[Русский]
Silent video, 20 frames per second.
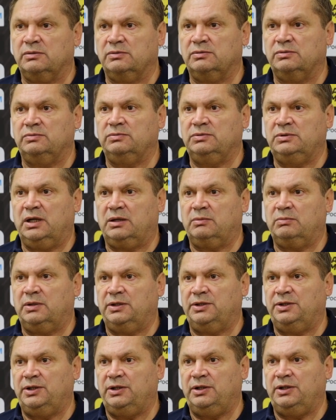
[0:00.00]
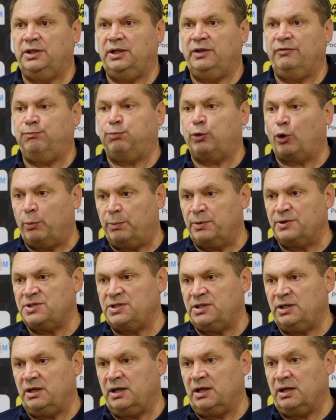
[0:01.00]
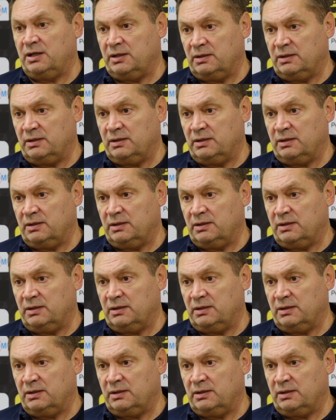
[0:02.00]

с Леонидом Бересневым, но в конце